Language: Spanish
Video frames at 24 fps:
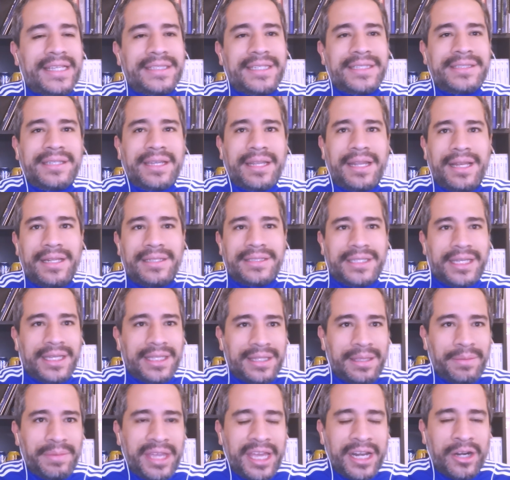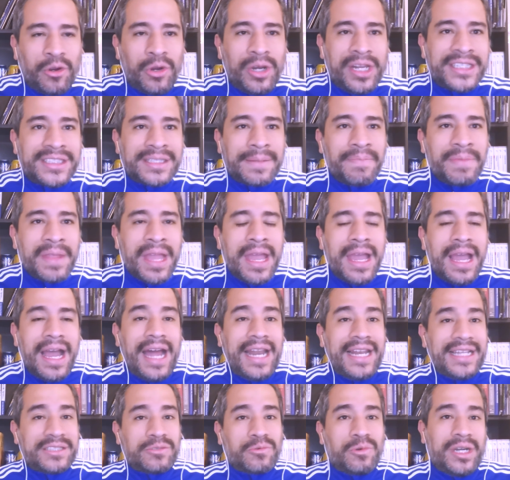es decir, el siguiente miércoles
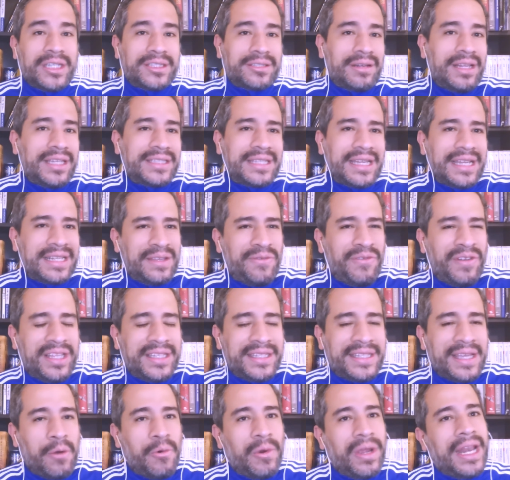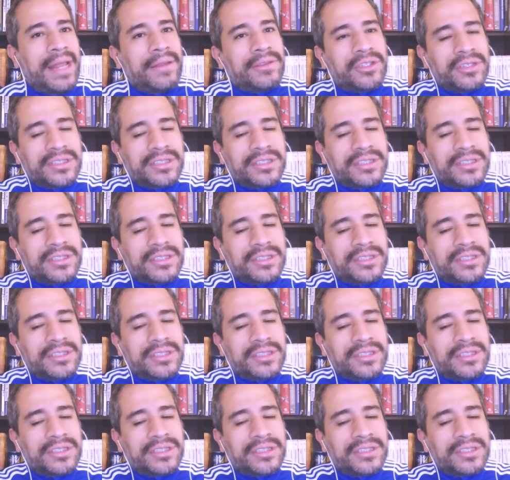a las 4 de la tarde frente a Huila.